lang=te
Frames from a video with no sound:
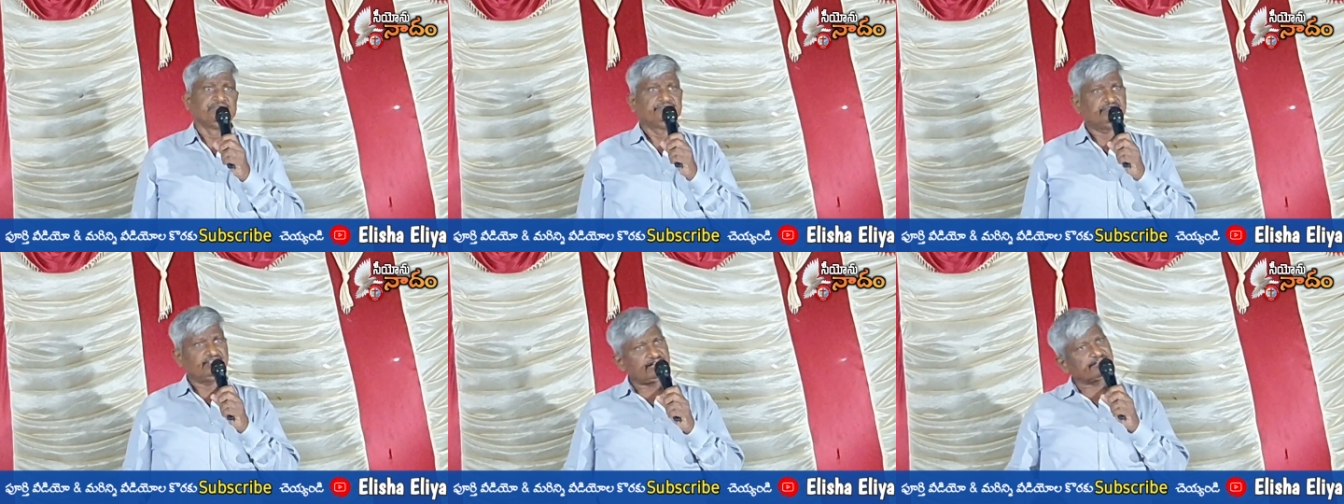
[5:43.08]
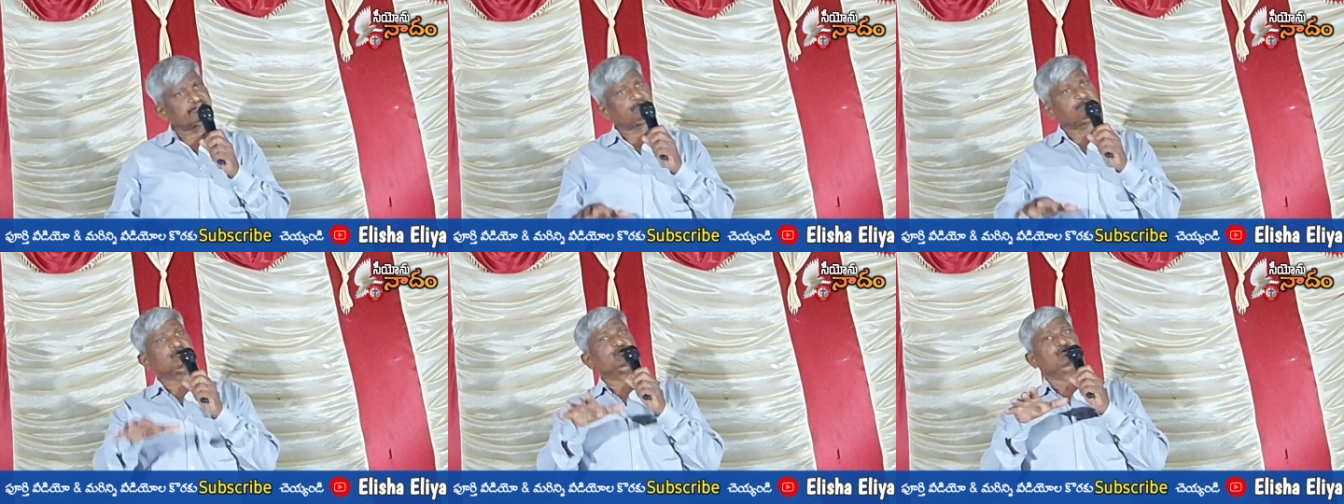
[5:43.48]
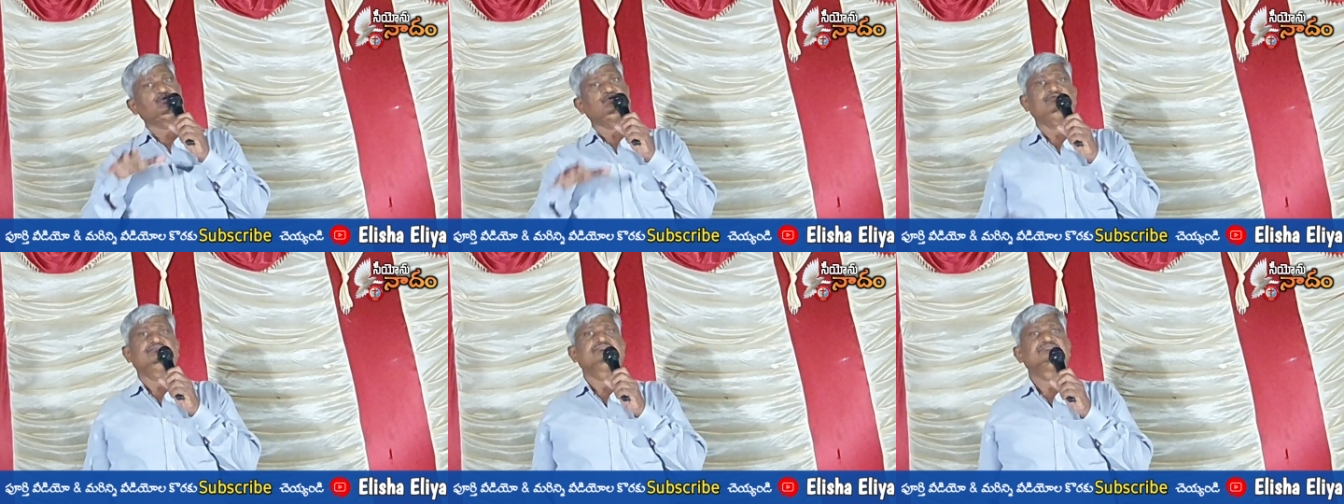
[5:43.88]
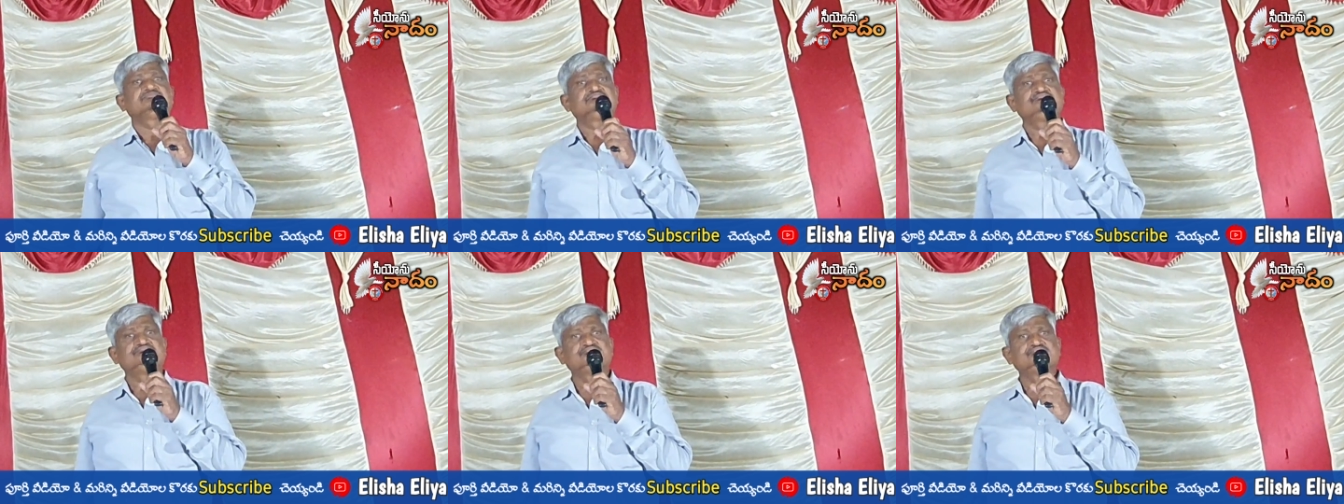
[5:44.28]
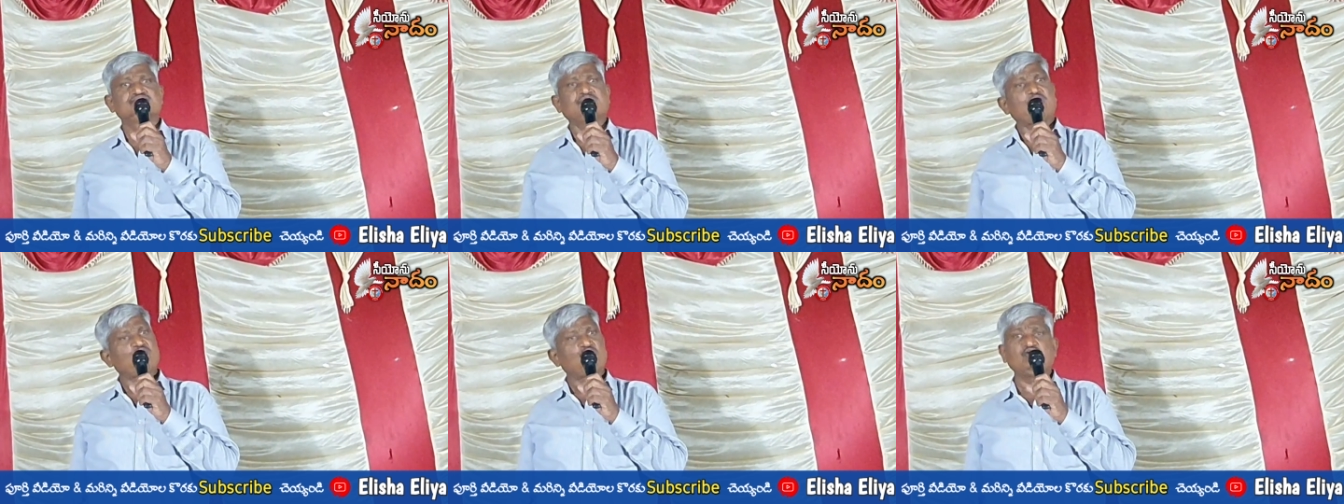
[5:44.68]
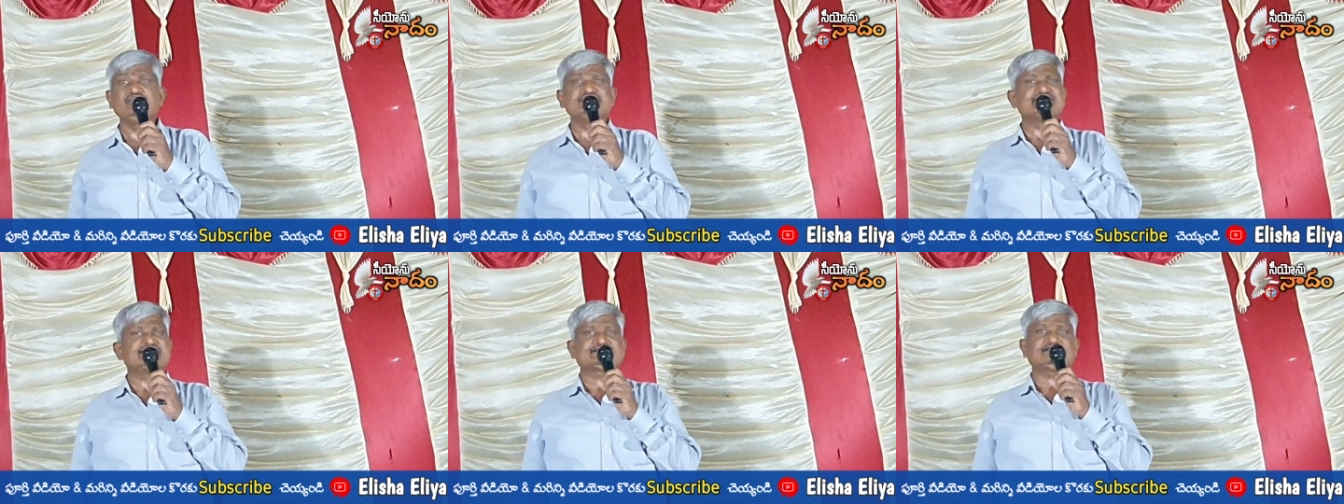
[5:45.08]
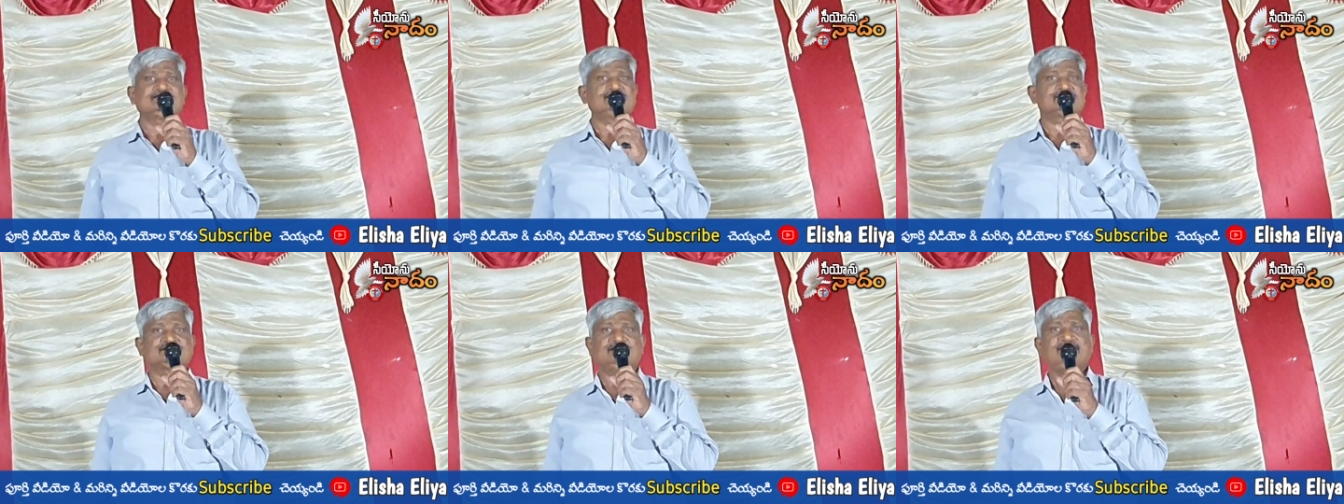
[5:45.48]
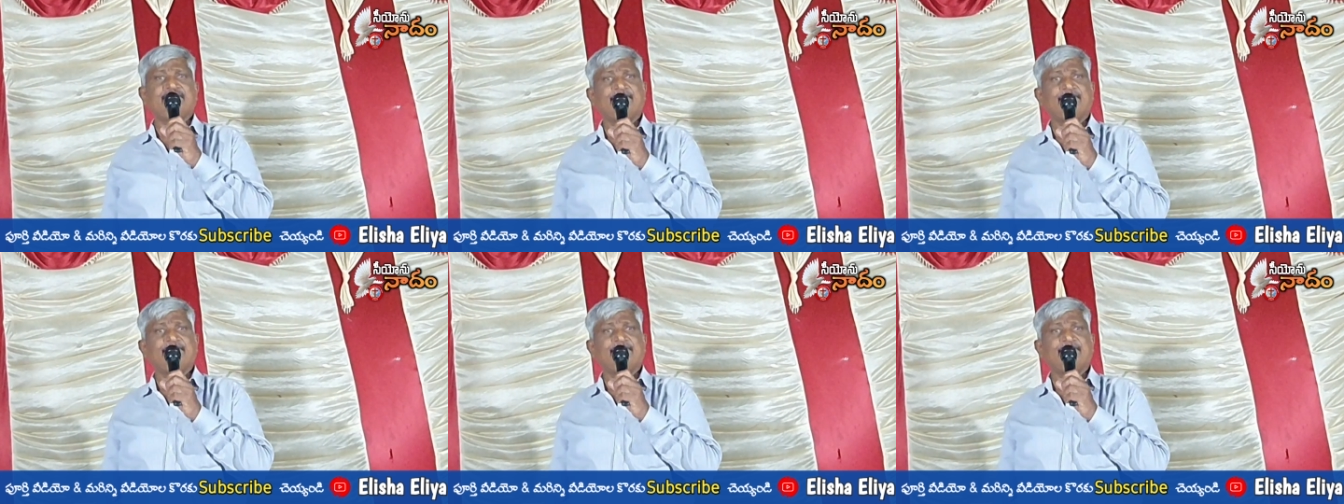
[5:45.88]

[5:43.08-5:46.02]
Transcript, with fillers: వెళ్ళేటప్పుడు మా వాళ్ళు ఏం చేస్తారు తెలుసా